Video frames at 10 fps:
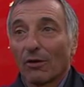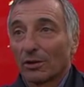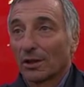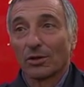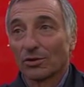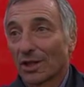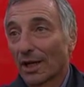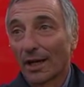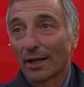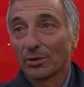volta non
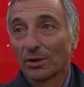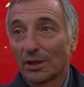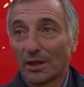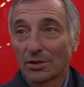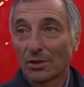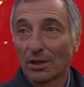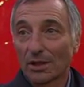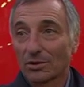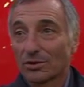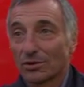c'era neanche un tedesco,
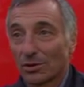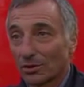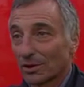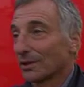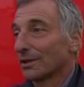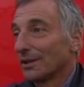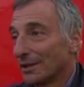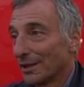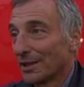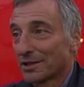adesso ci sono i
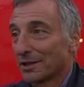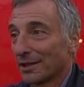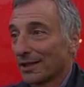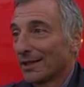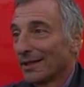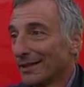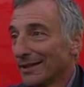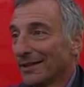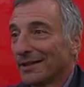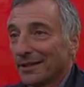tedeschi che,
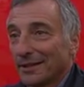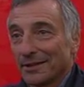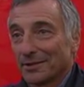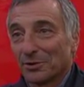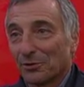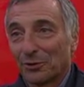che sono